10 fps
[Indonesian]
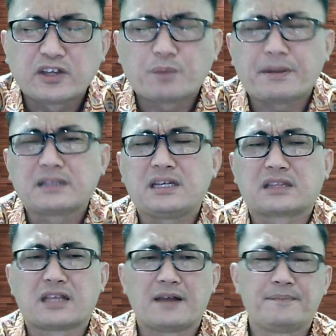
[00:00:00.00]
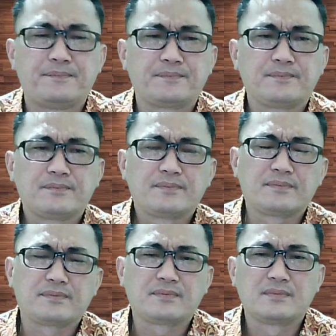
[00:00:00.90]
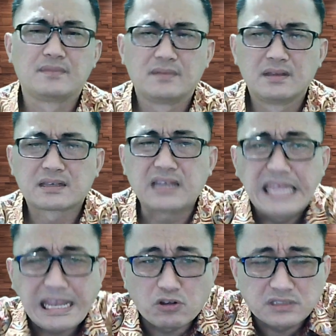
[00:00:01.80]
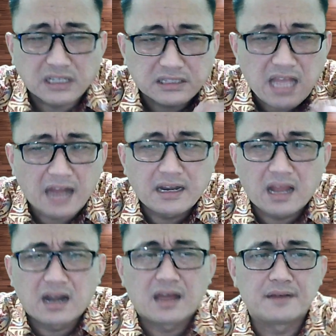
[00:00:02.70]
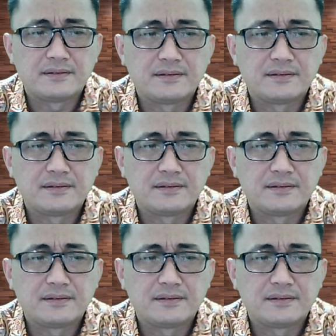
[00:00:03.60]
kehidupan kita. Keikutsertaan Allah.